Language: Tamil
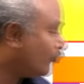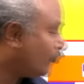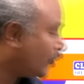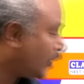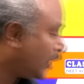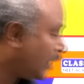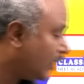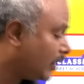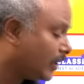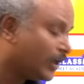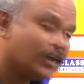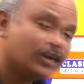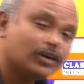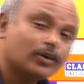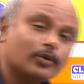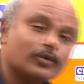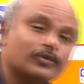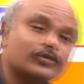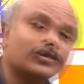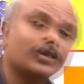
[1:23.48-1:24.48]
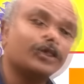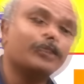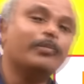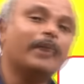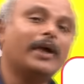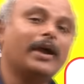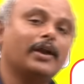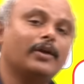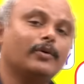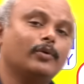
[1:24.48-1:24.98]
ஃப்ரீ நீட் கொஸ்டின்
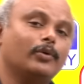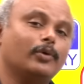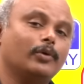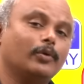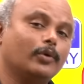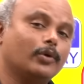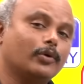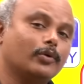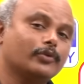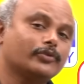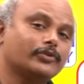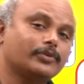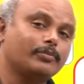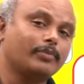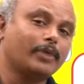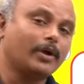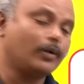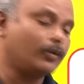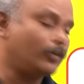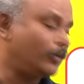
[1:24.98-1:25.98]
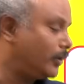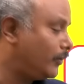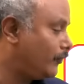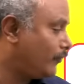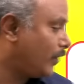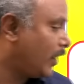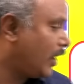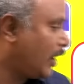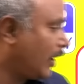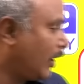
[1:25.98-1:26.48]
பேங்க் ஒரு ஒரு கொஸ்டின் பேங்க் ஒன்று
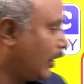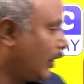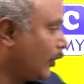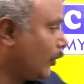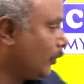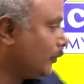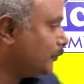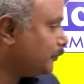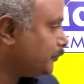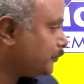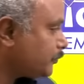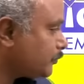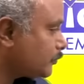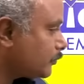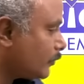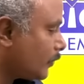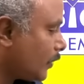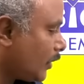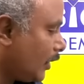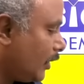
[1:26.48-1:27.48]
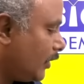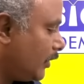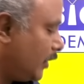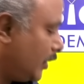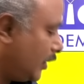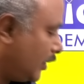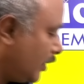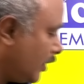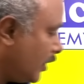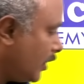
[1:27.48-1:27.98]
ஃப்ரீயாக கிடைக்கும்
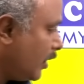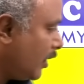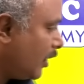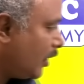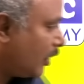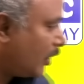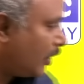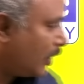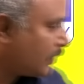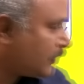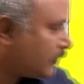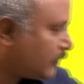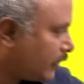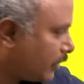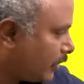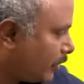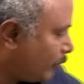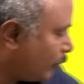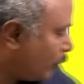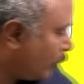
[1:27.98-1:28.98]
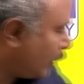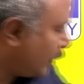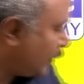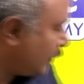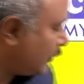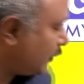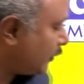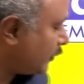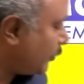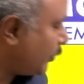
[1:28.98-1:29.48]
தென் லாஸ்ட் இயர் நம்மளோட
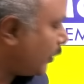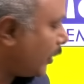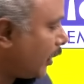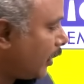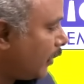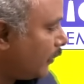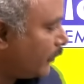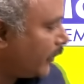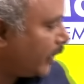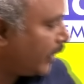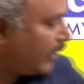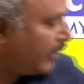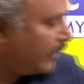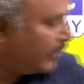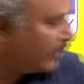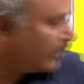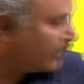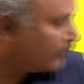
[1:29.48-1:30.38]
ரிசல்ட்ஸை பார்க்கலாம் ஃபைவ் எயிட்டி